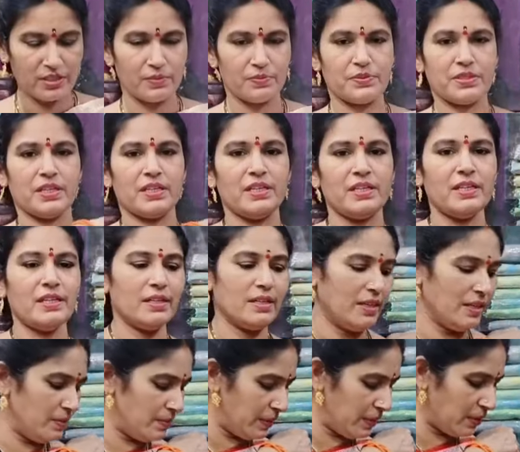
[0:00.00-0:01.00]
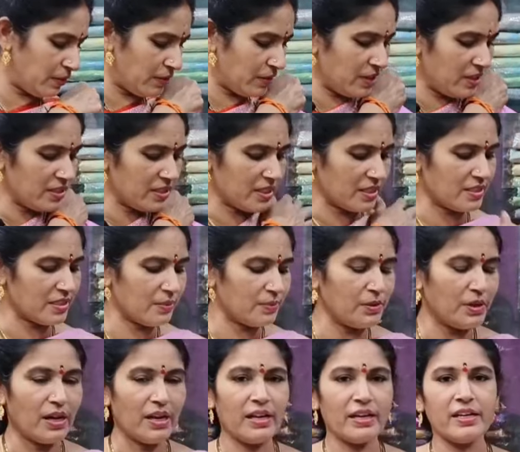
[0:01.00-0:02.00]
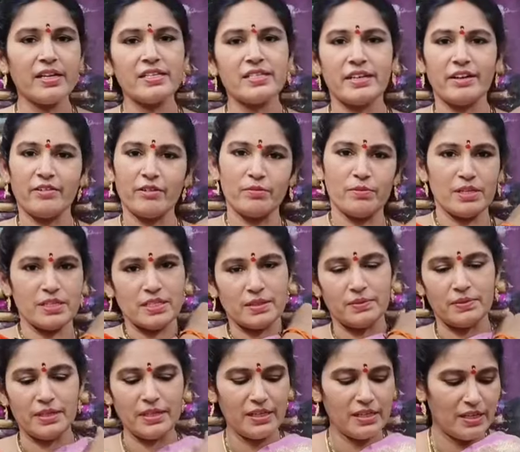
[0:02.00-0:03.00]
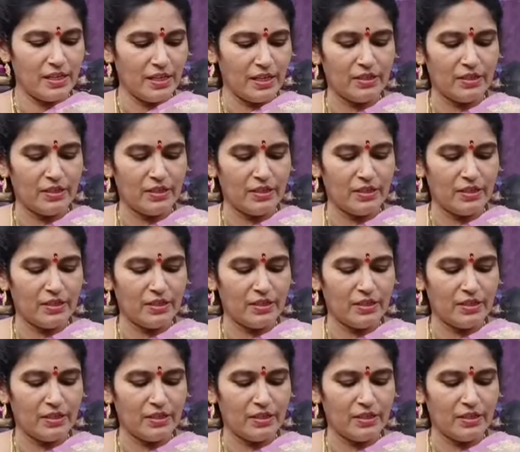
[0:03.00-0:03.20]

వాట్సాప్ చేయండి మేము కొరియర్ చేస్తాము అలాగే శ్రావణ మాసంకి